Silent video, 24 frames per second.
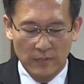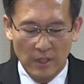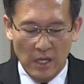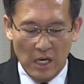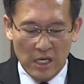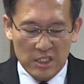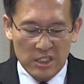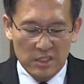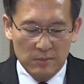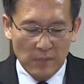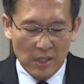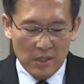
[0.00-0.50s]

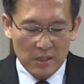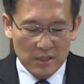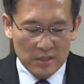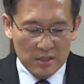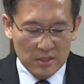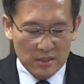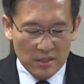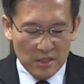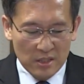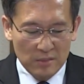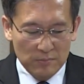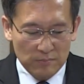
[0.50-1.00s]
하지만 이
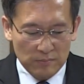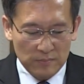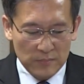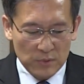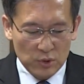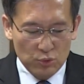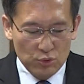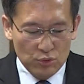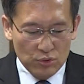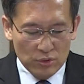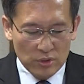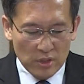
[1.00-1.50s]
스팀,
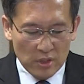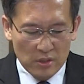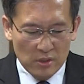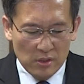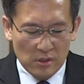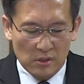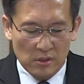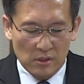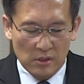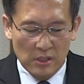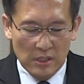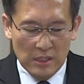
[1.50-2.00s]

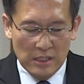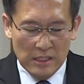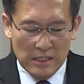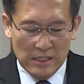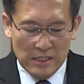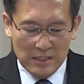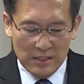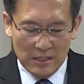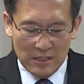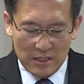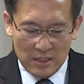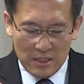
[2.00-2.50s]
수증기를
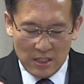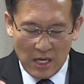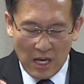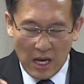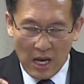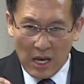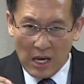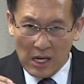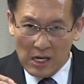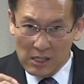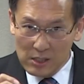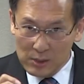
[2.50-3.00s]

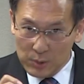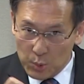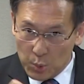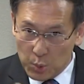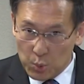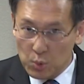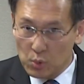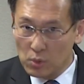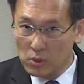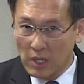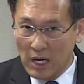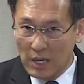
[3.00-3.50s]
잘
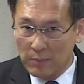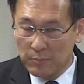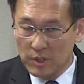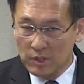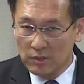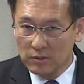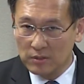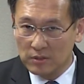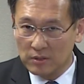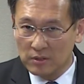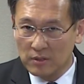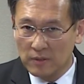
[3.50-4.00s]

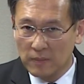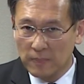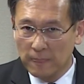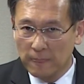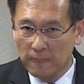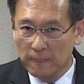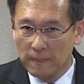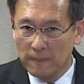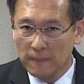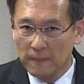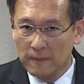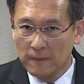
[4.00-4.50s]
조절하면
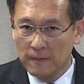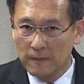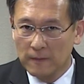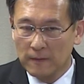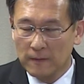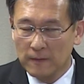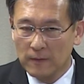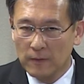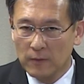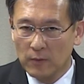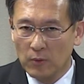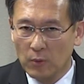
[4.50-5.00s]

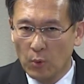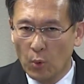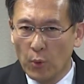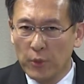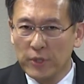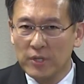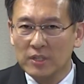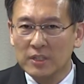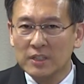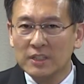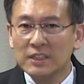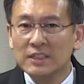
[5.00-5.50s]

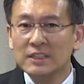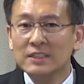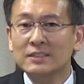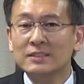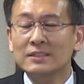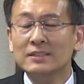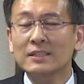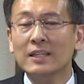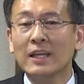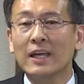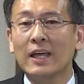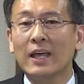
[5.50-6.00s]
오히려
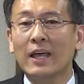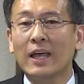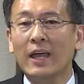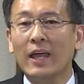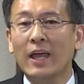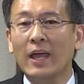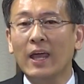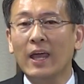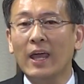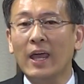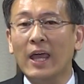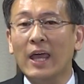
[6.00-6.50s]
큰
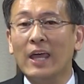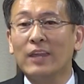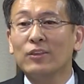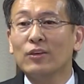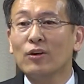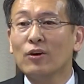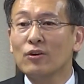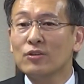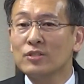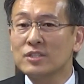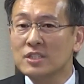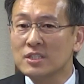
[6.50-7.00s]

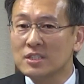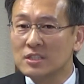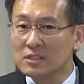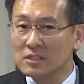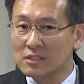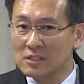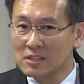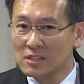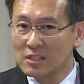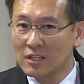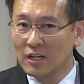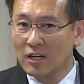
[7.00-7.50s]

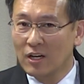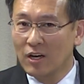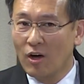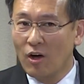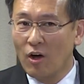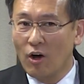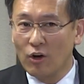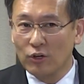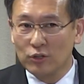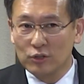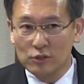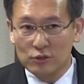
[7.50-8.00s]
에너지를
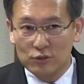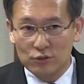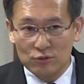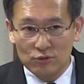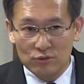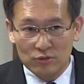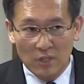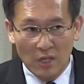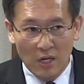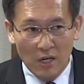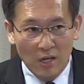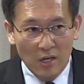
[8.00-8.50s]
얻을
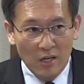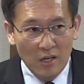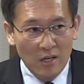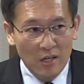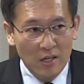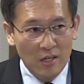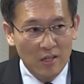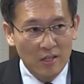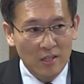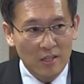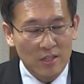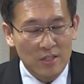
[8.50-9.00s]
수가
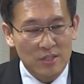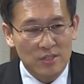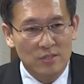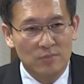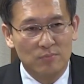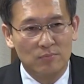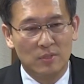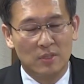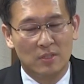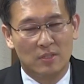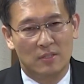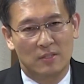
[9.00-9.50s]

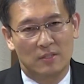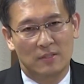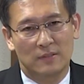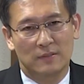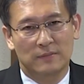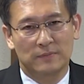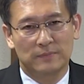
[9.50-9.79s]
있습니다.